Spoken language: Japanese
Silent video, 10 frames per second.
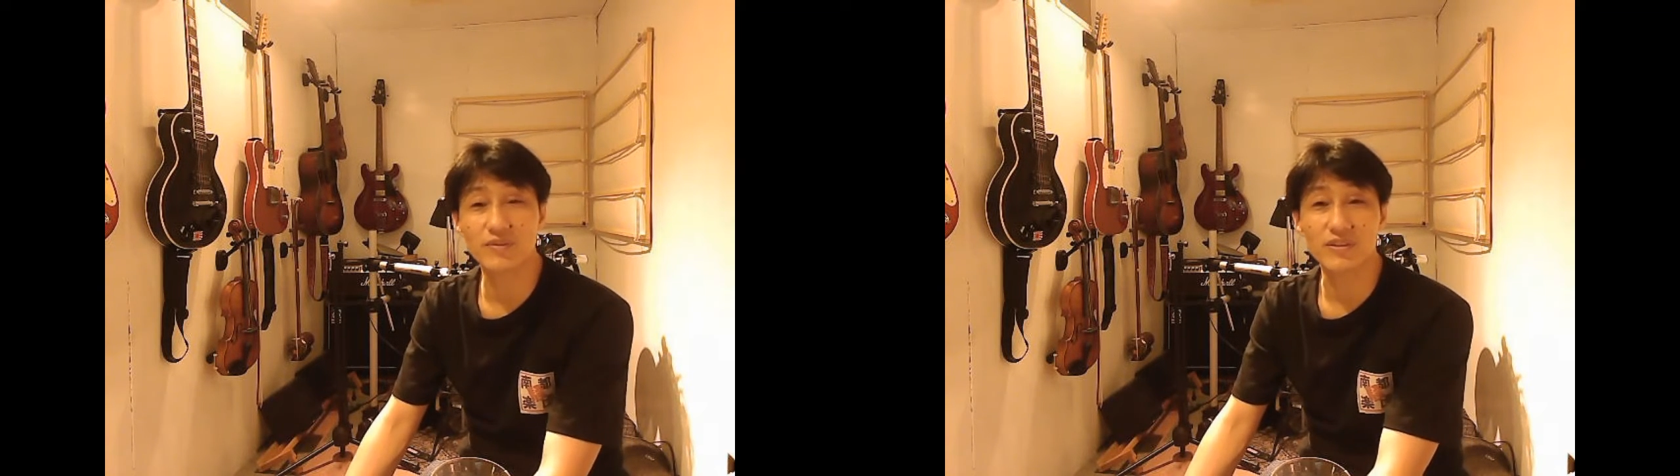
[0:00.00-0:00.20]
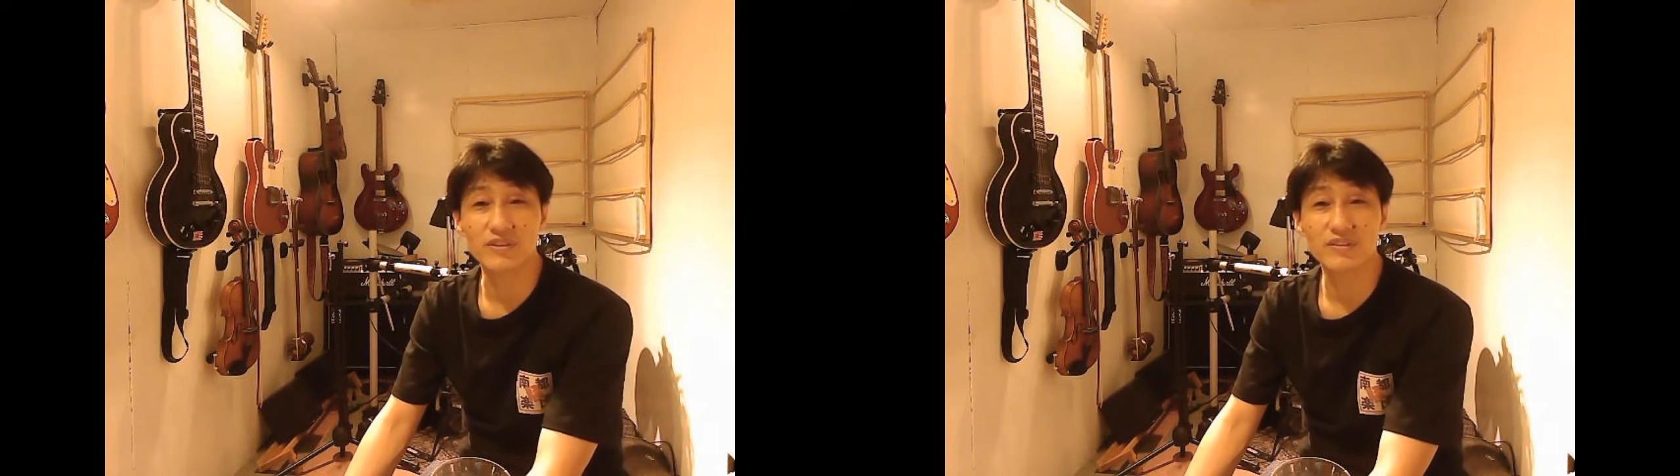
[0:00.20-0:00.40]

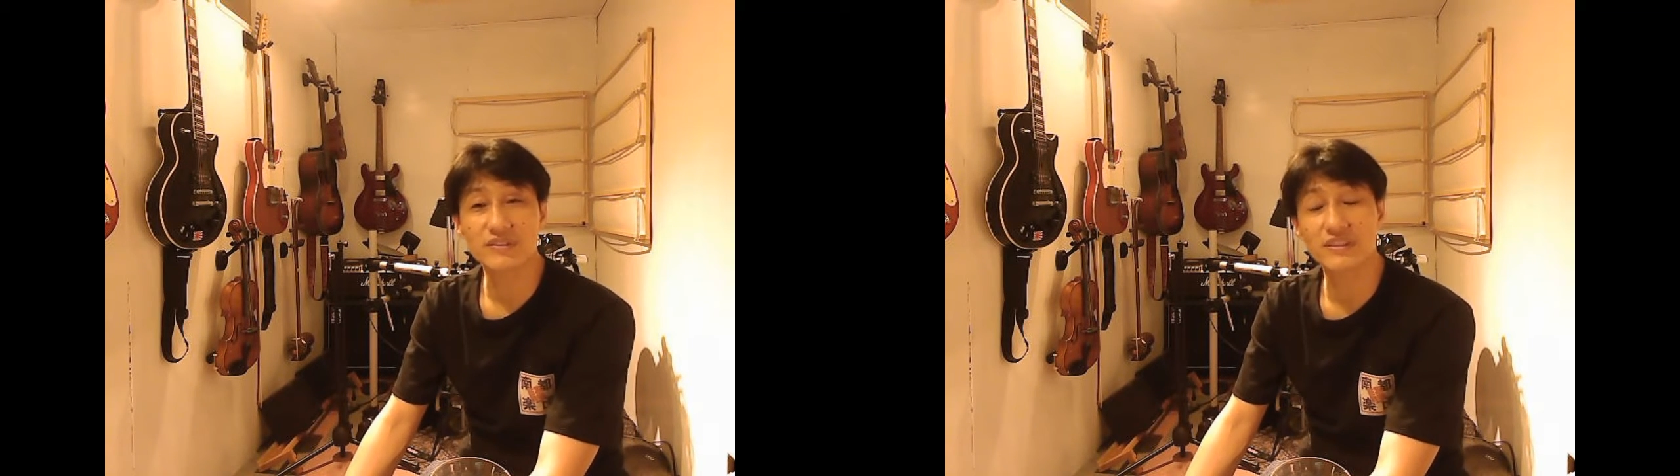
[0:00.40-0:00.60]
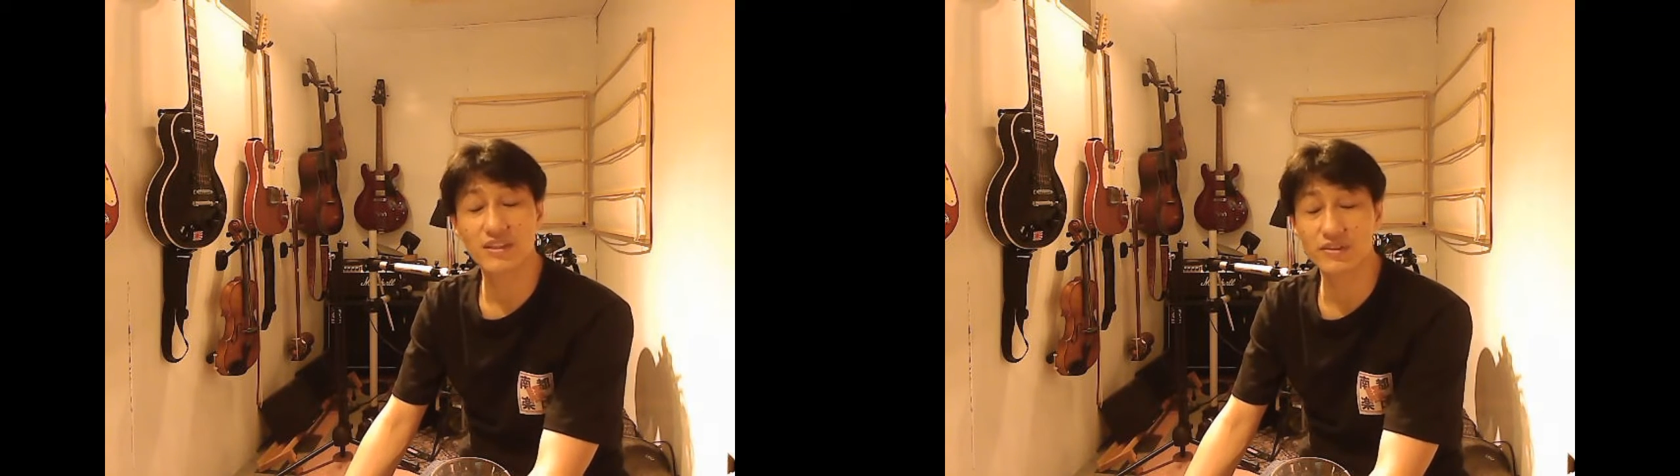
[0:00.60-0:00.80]
も
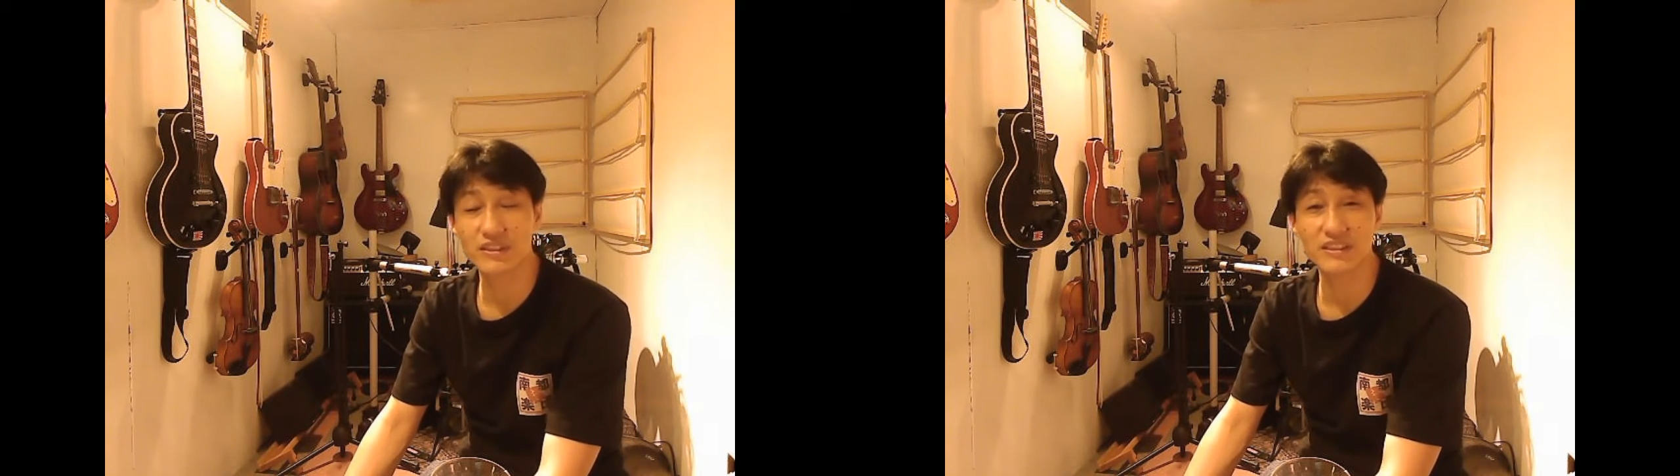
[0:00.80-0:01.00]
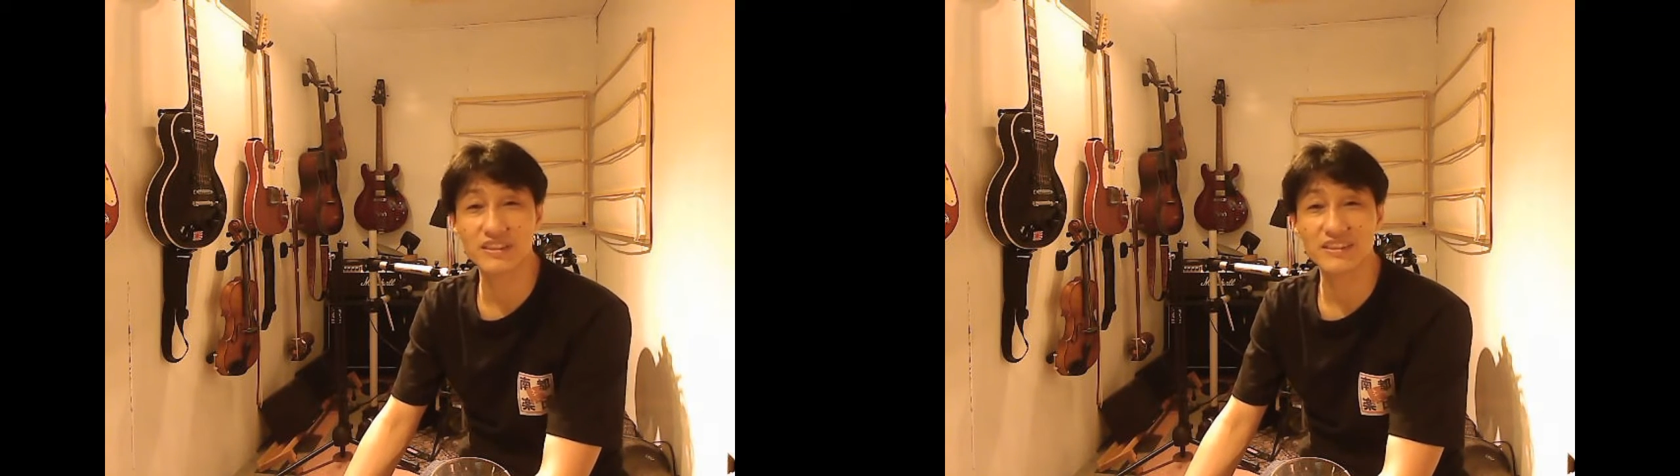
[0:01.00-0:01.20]
楽
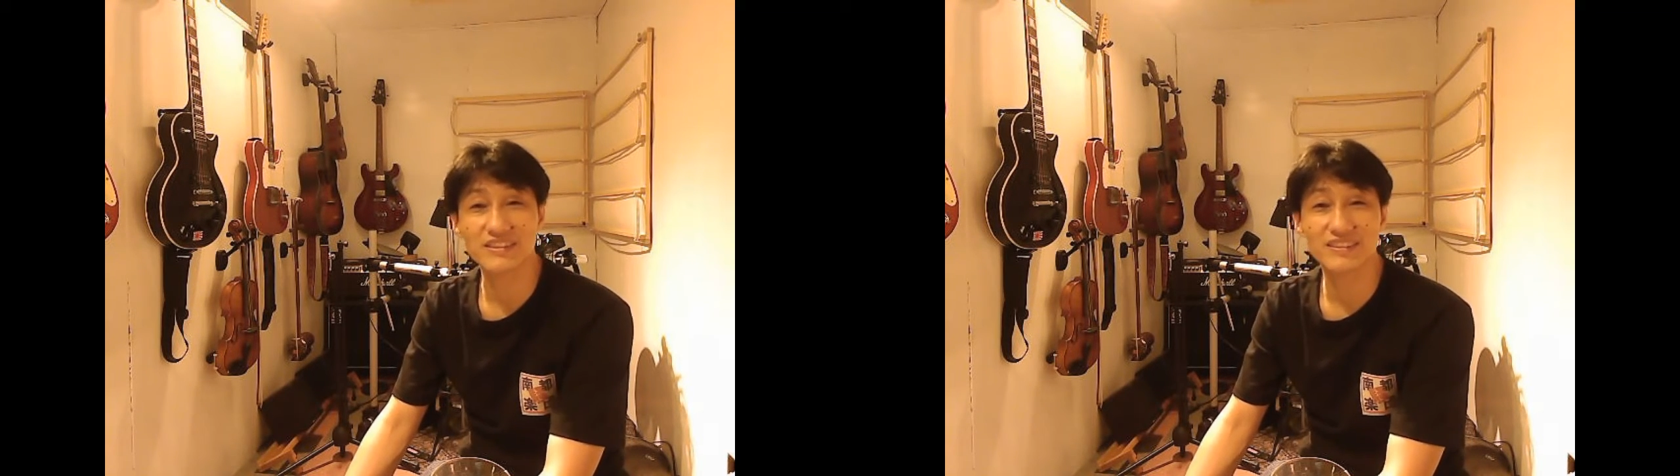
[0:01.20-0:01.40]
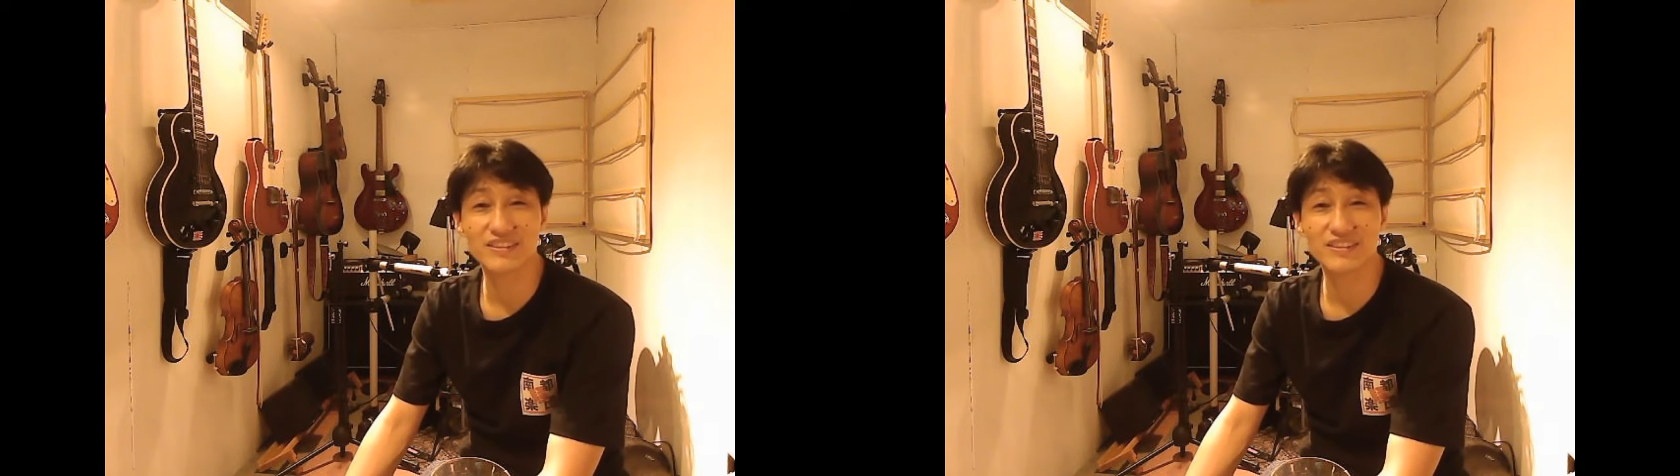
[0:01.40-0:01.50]
しい、